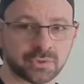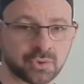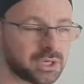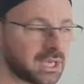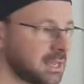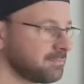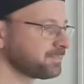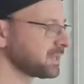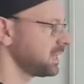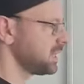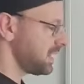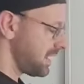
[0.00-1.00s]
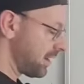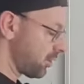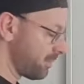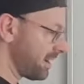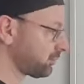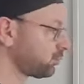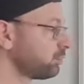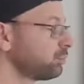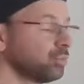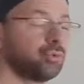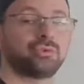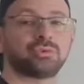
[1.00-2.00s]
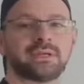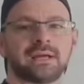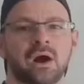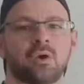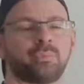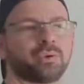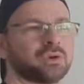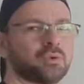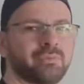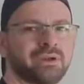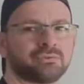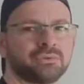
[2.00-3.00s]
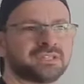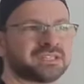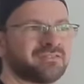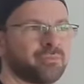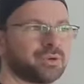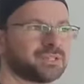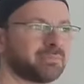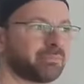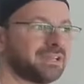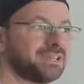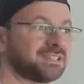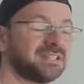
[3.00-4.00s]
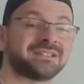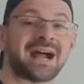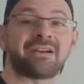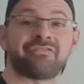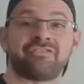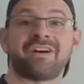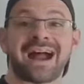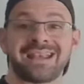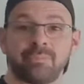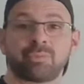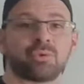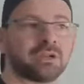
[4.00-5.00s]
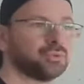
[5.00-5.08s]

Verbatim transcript: Ok? É um método muito legal, porque é um método que serve, por exemplo, para ensinar falha para o